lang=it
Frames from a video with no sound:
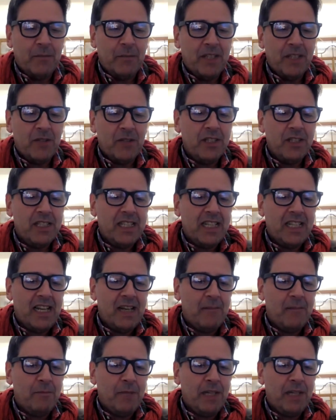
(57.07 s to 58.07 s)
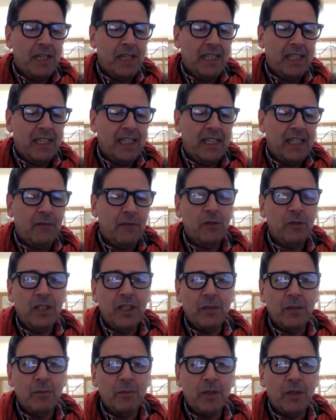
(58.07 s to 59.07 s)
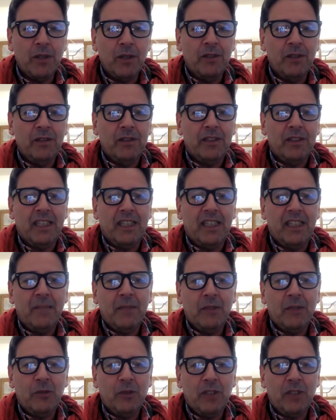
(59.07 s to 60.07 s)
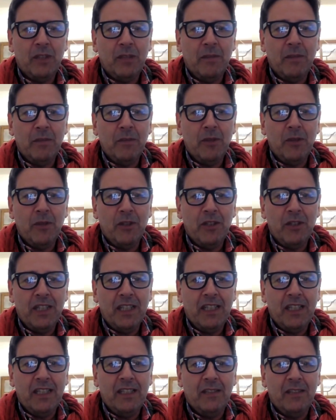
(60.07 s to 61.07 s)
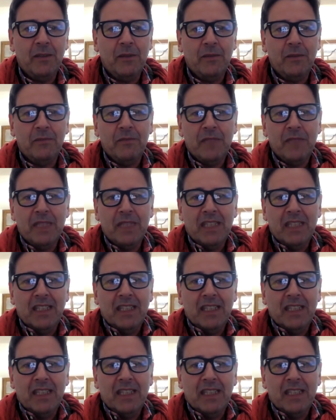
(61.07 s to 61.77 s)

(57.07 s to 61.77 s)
che ha messo in stampa, che è un libro, Rianimatori di Memoria. Io